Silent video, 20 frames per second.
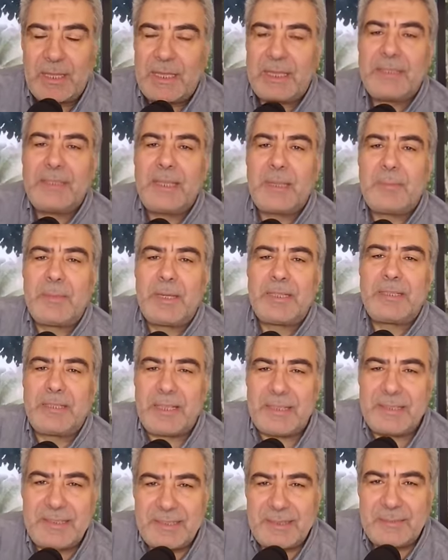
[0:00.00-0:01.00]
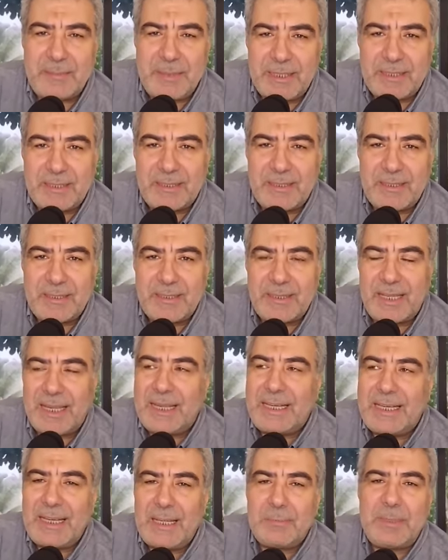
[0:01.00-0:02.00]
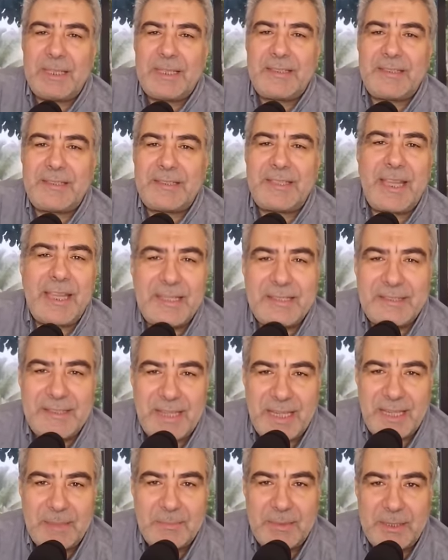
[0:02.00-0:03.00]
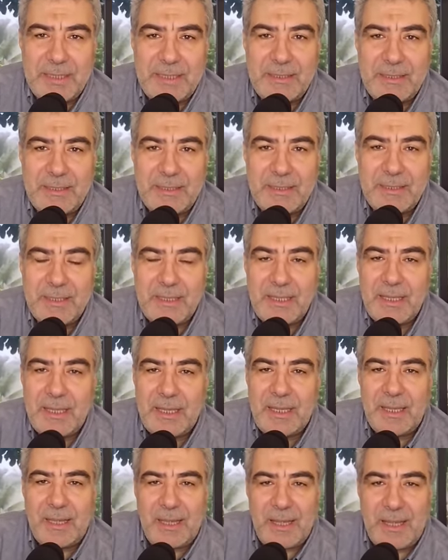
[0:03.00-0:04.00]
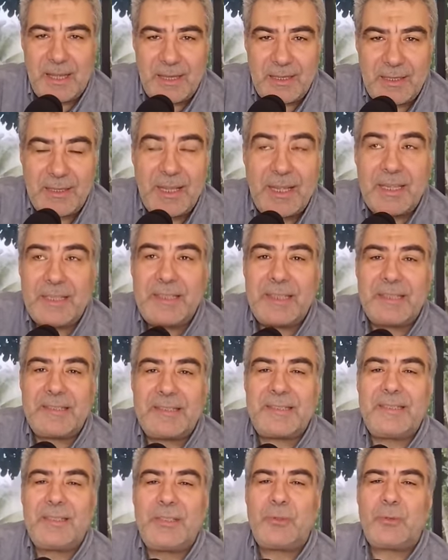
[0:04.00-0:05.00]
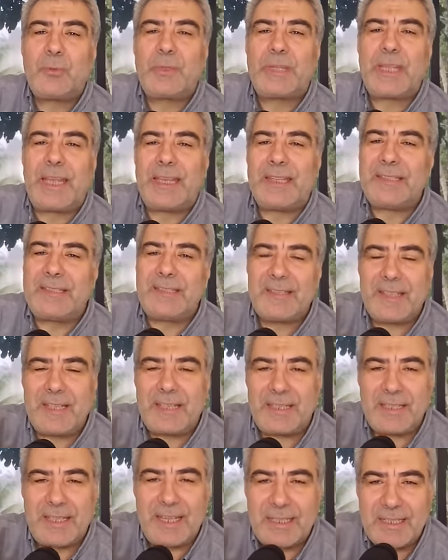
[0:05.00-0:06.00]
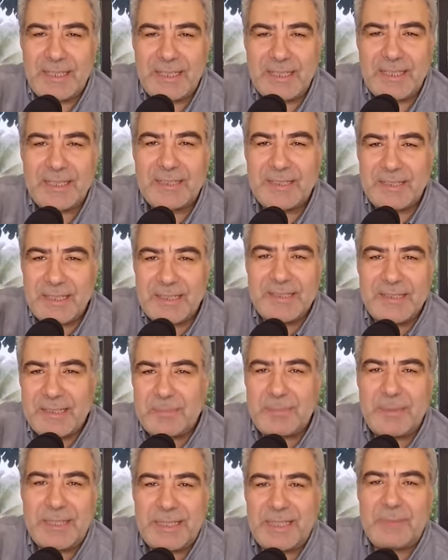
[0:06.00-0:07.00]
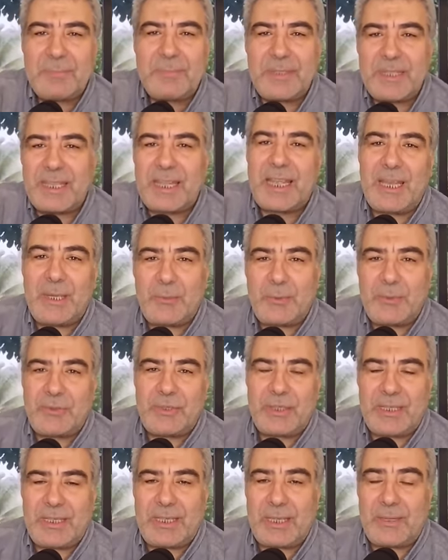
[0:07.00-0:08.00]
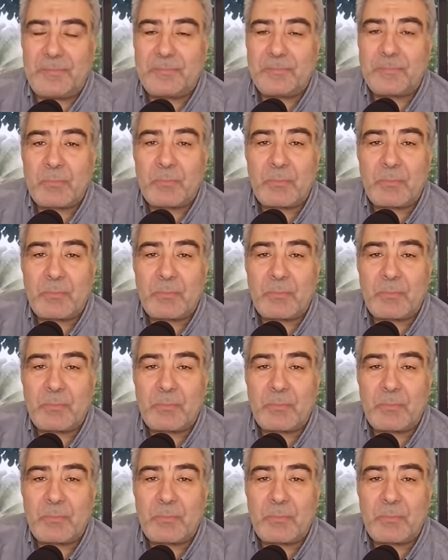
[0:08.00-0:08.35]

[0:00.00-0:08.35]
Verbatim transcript: عندما تصبر على من استهزأ بك الله يزيدك عزا لأنك تصبر ابتغاء وجه الله